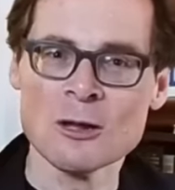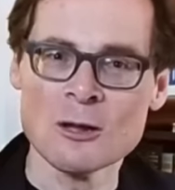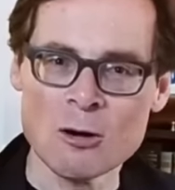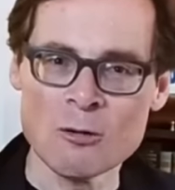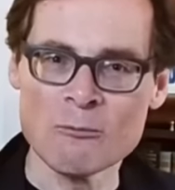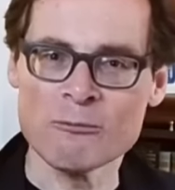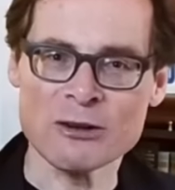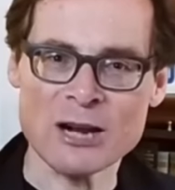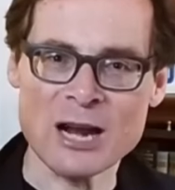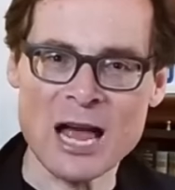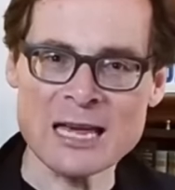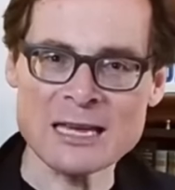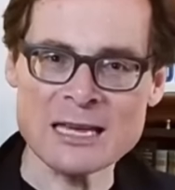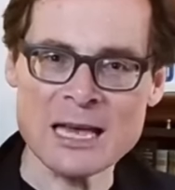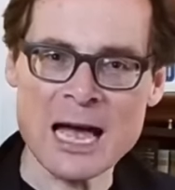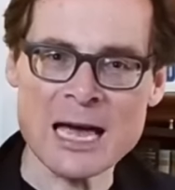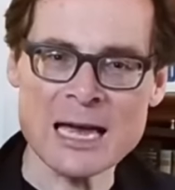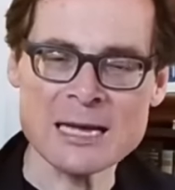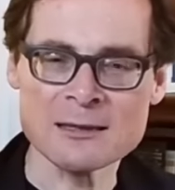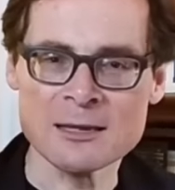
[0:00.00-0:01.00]
und
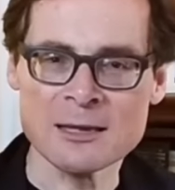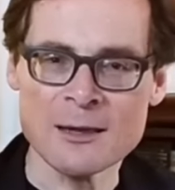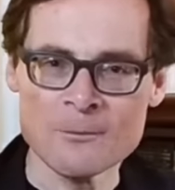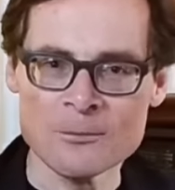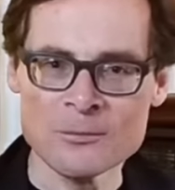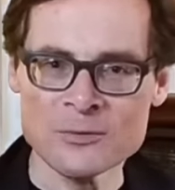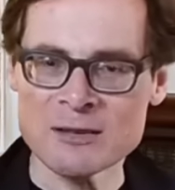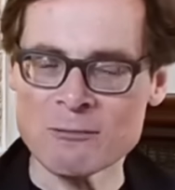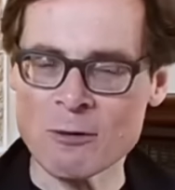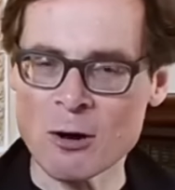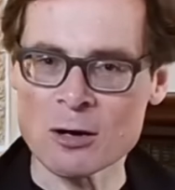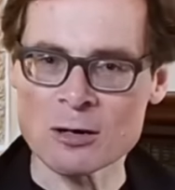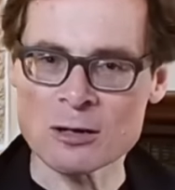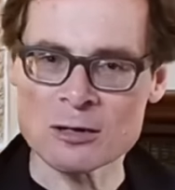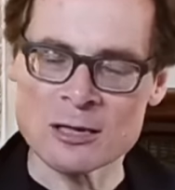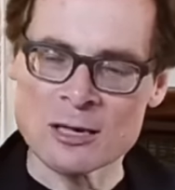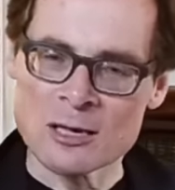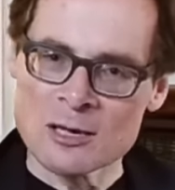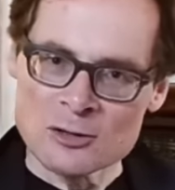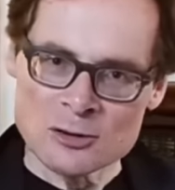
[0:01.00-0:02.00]
Freiheit, die
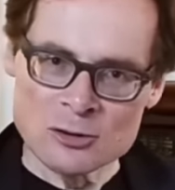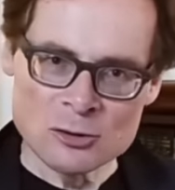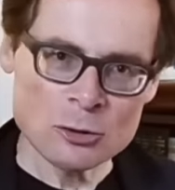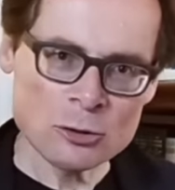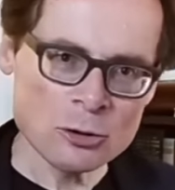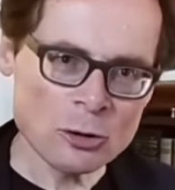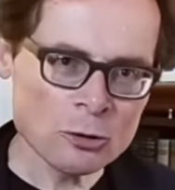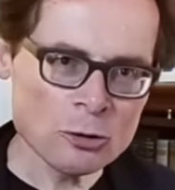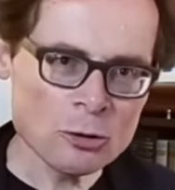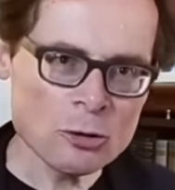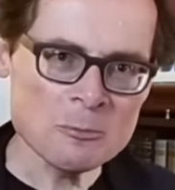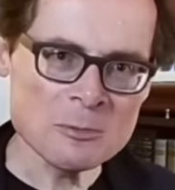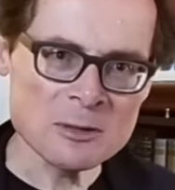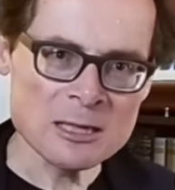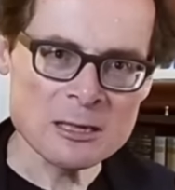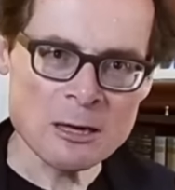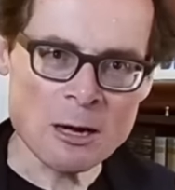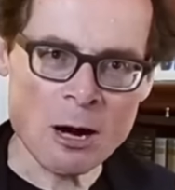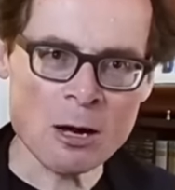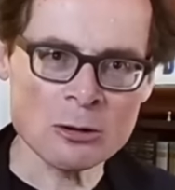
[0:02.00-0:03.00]
waren synonym. Die
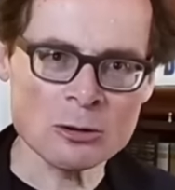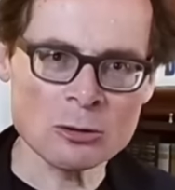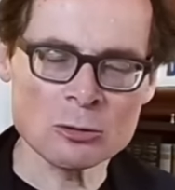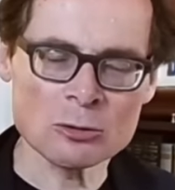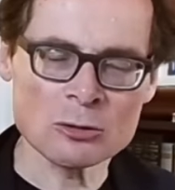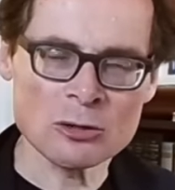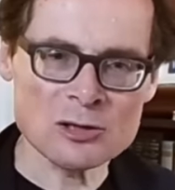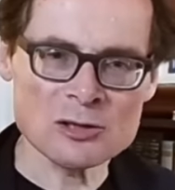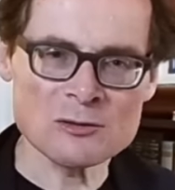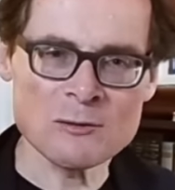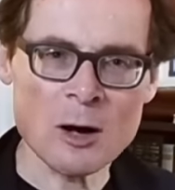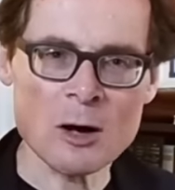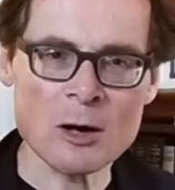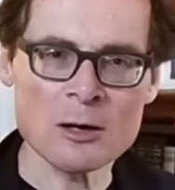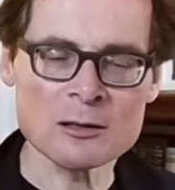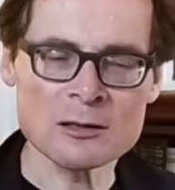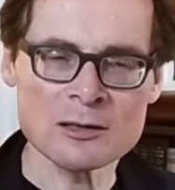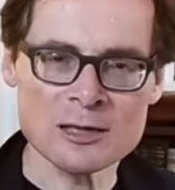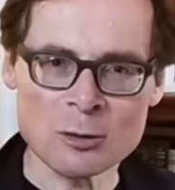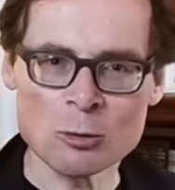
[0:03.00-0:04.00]
NATO, das
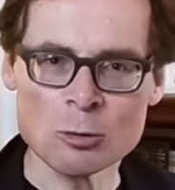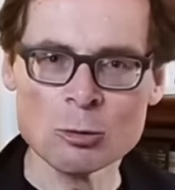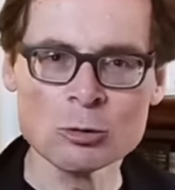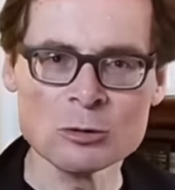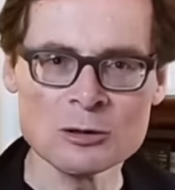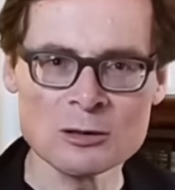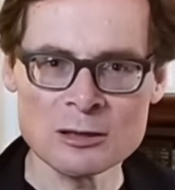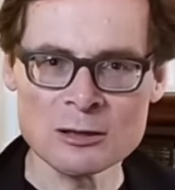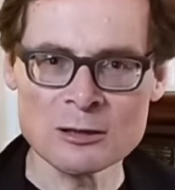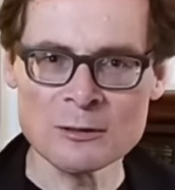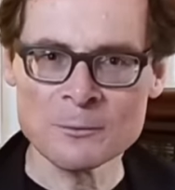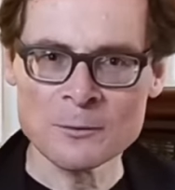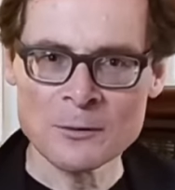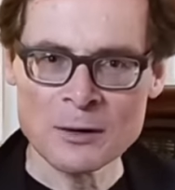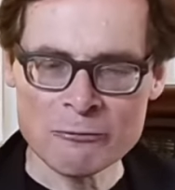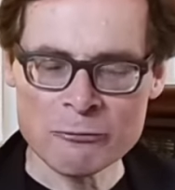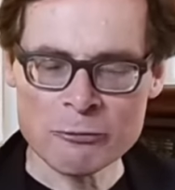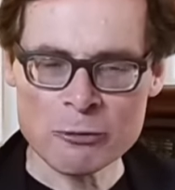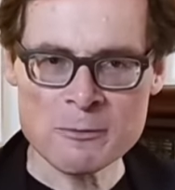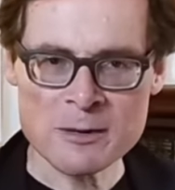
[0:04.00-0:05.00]
waren die Guten
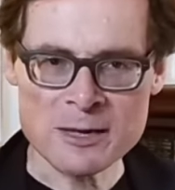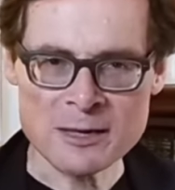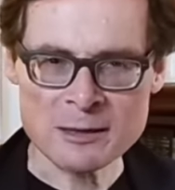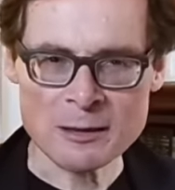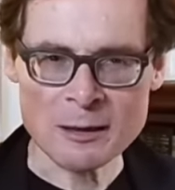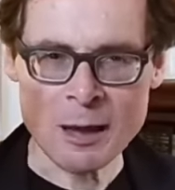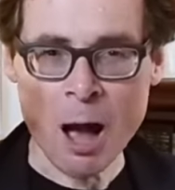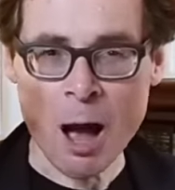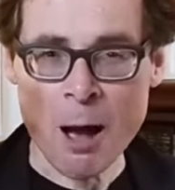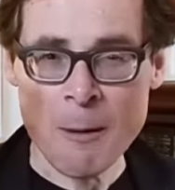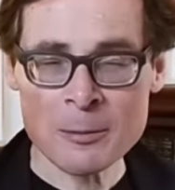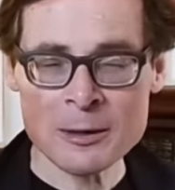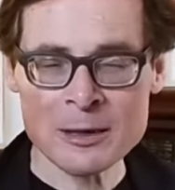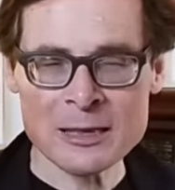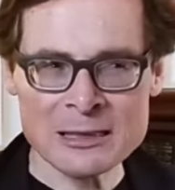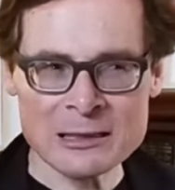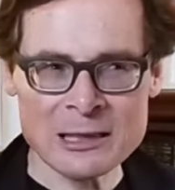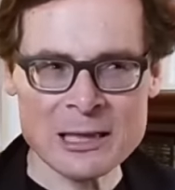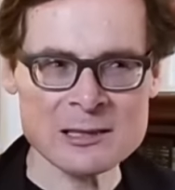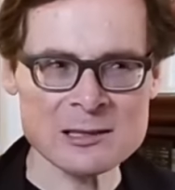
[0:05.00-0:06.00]
für mich. Aber
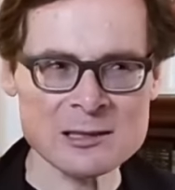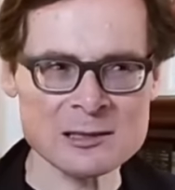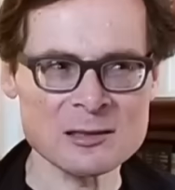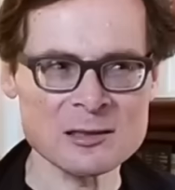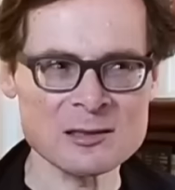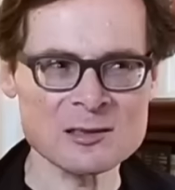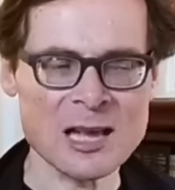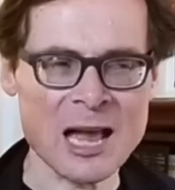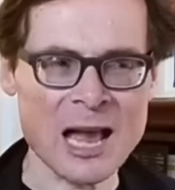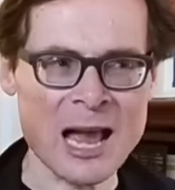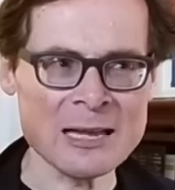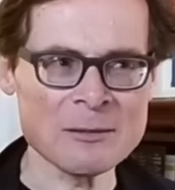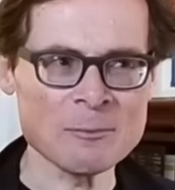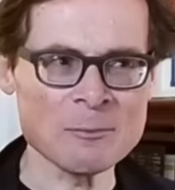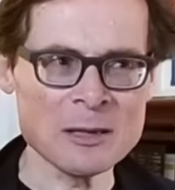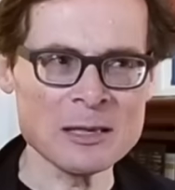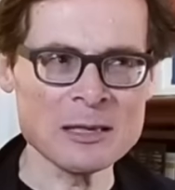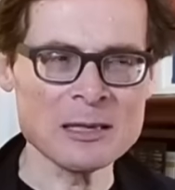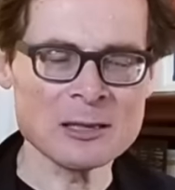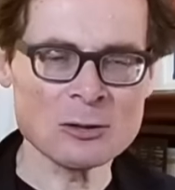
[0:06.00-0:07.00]
in letzter Zeit
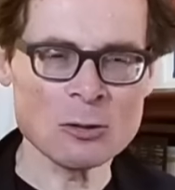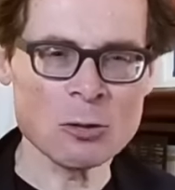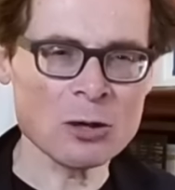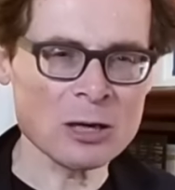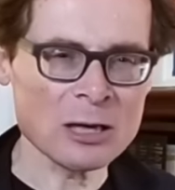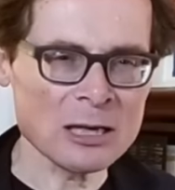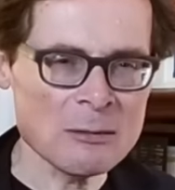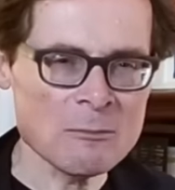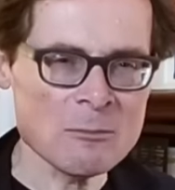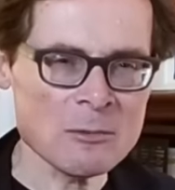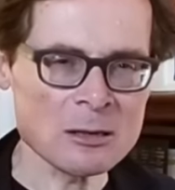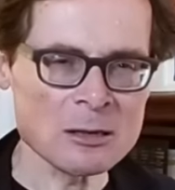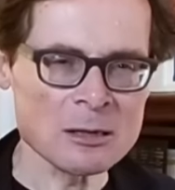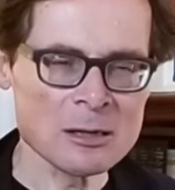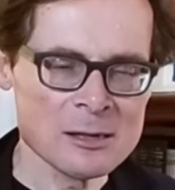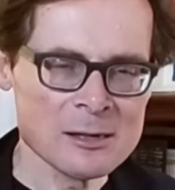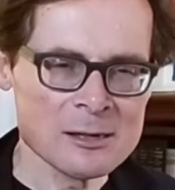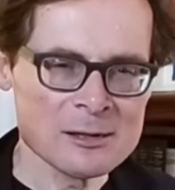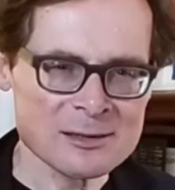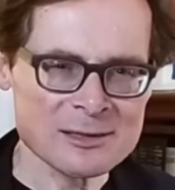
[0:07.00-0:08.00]
bin ich doch immer
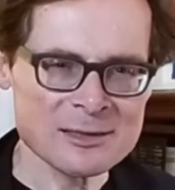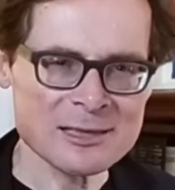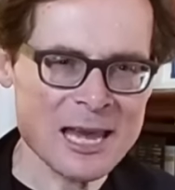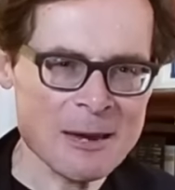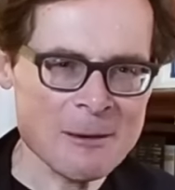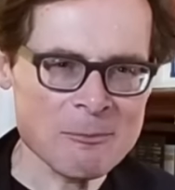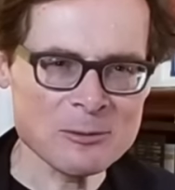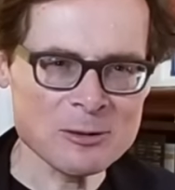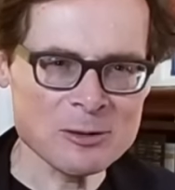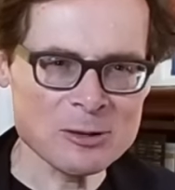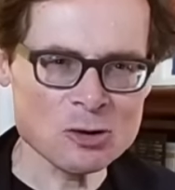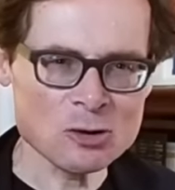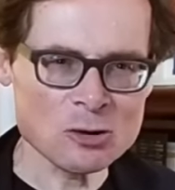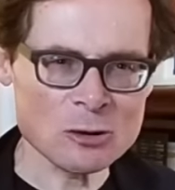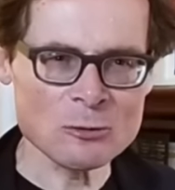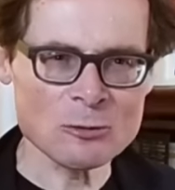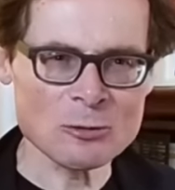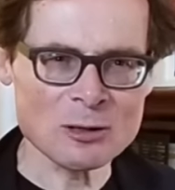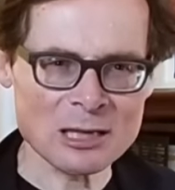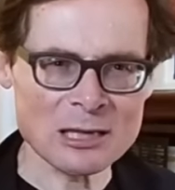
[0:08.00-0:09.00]
skeptischer
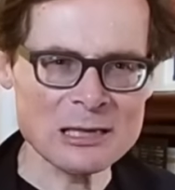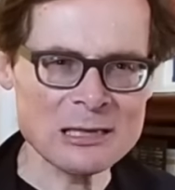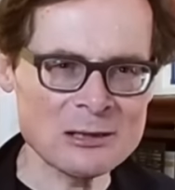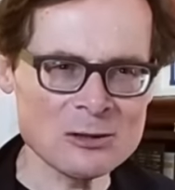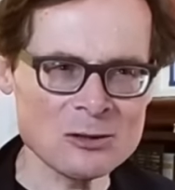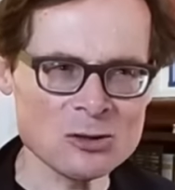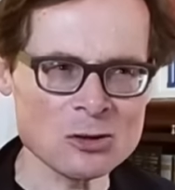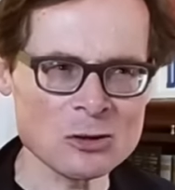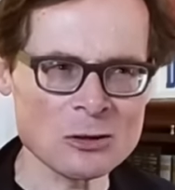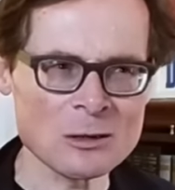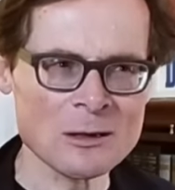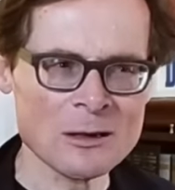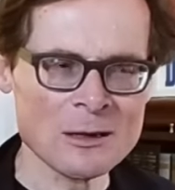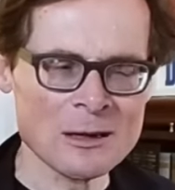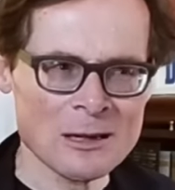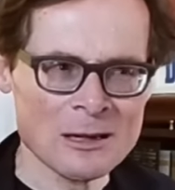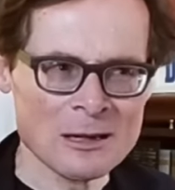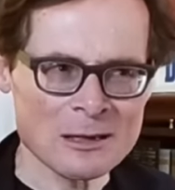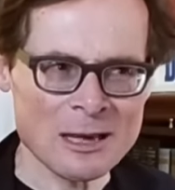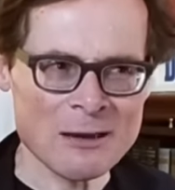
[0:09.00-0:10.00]
und kritischer
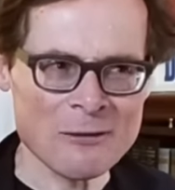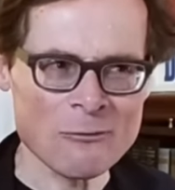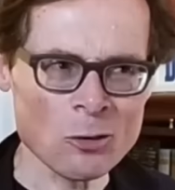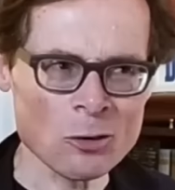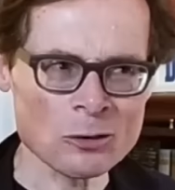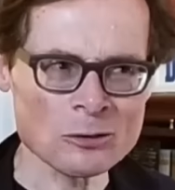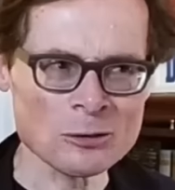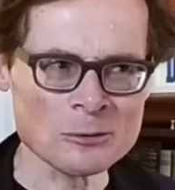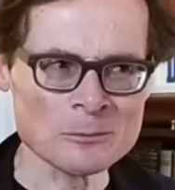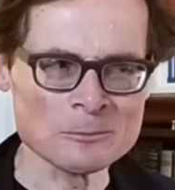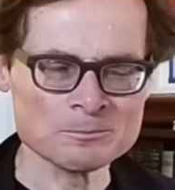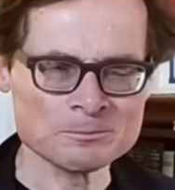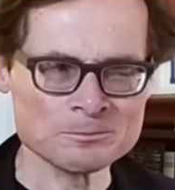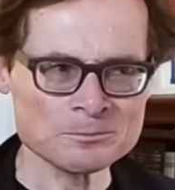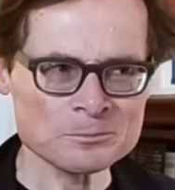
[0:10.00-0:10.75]
geworden